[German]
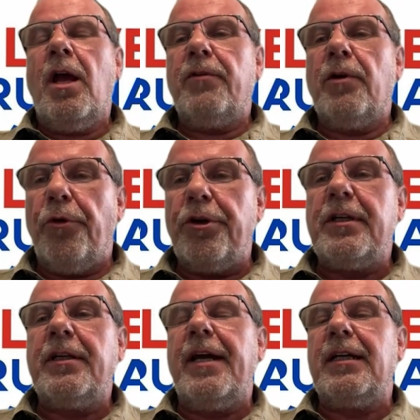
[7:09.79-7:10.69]
Wir
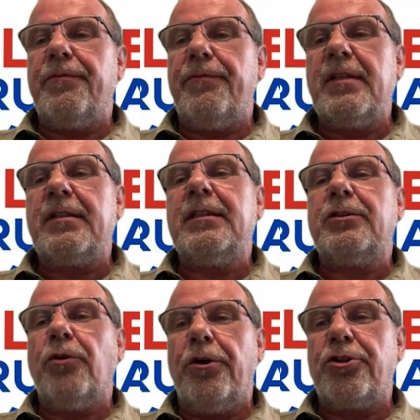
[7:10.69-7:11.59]
möchten ein
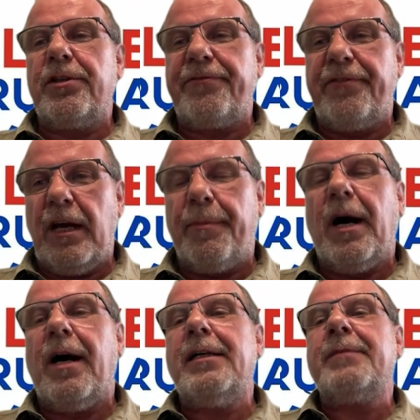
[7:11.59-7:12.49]
gewisses deutsches Flair
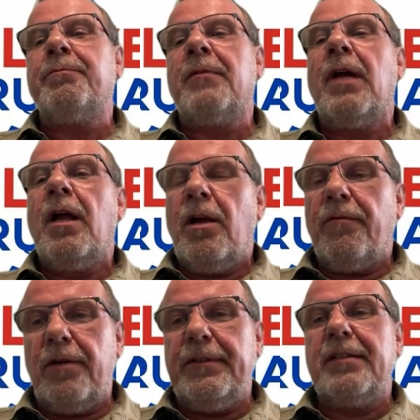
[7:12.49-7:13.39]
behalten,
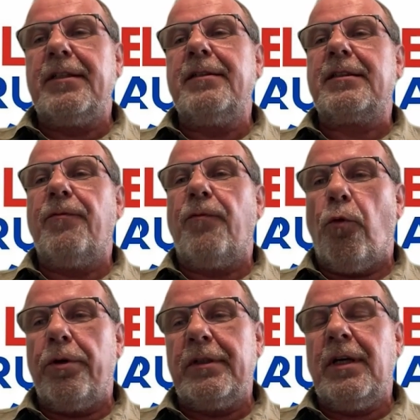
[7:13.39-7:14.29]
weil wir sind es
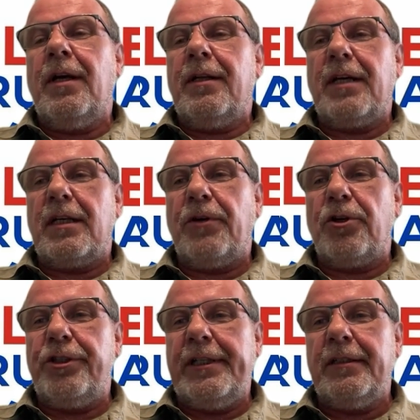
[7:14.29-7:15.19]
gewohnt, dass
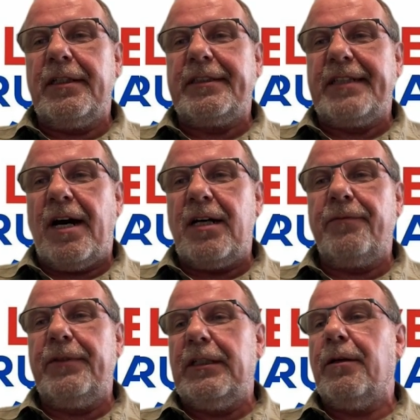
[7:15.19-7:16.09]
verschiedene
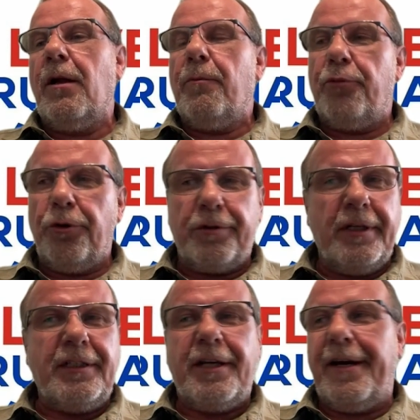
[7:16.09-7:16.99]
Sachen wie
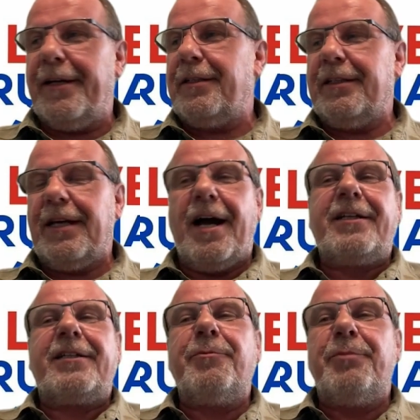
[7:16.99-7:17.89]
Pünktlichkeit,
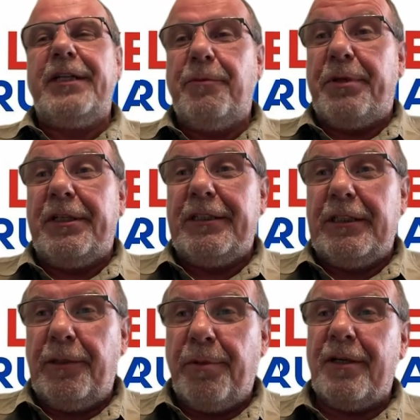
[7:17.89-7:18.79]
Akribie,
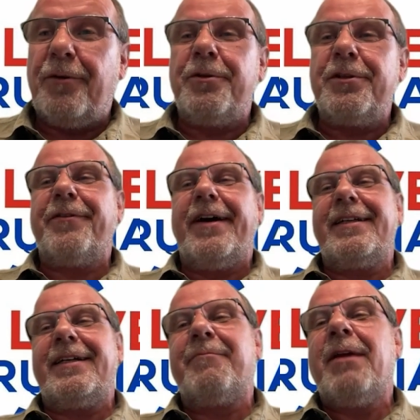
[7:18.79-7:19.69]
Penible und so
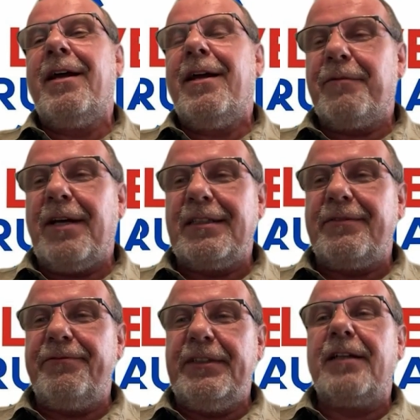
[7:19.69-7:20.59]
weiter,
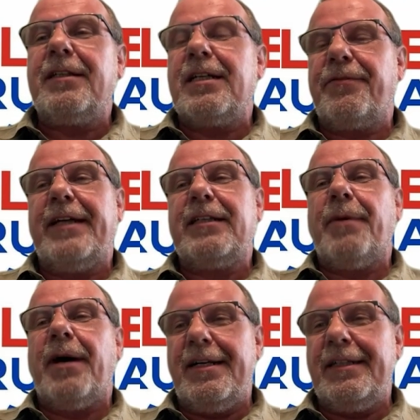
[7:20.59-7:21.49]
dass wir das weiter
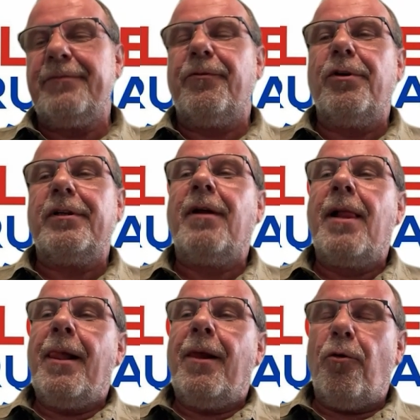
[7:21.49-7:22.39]
behalten wollen.
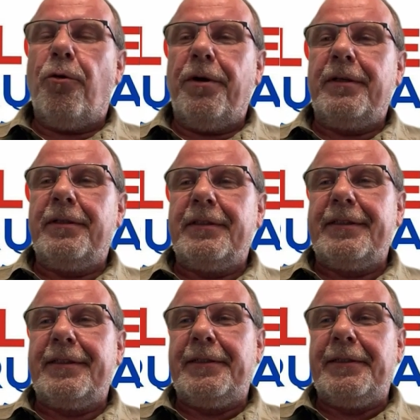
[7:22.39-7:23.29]

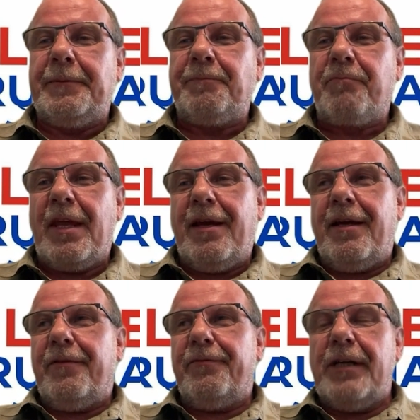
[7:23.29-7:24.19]
Und äh,
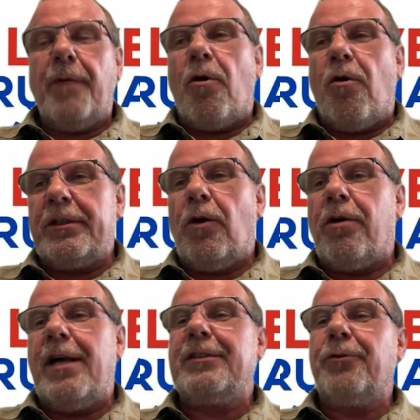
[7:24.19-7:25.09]
wir brauchen ja
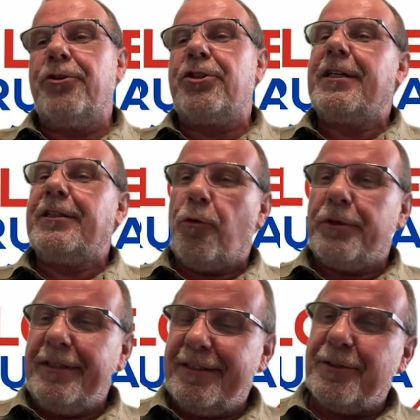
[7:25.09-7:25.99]
auch als Deutsche genau
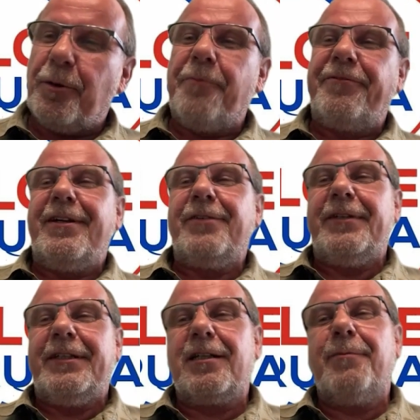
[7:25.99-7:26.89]
dieses Umfeld
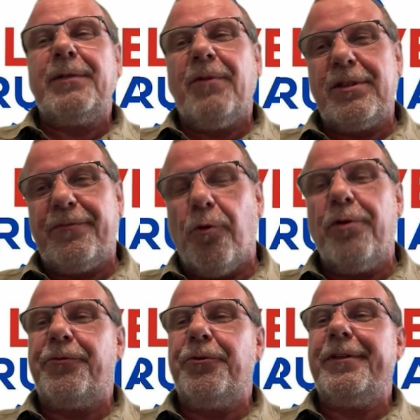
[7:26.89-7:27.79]
wieder, damit wir uns
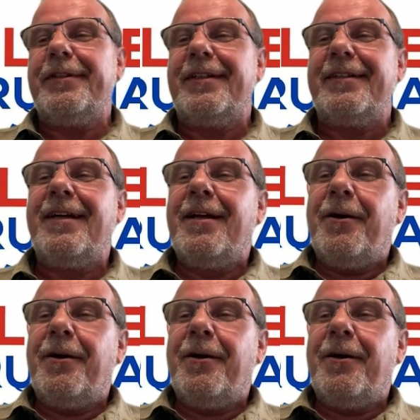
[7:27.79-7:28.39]
wohlfühlen, ja.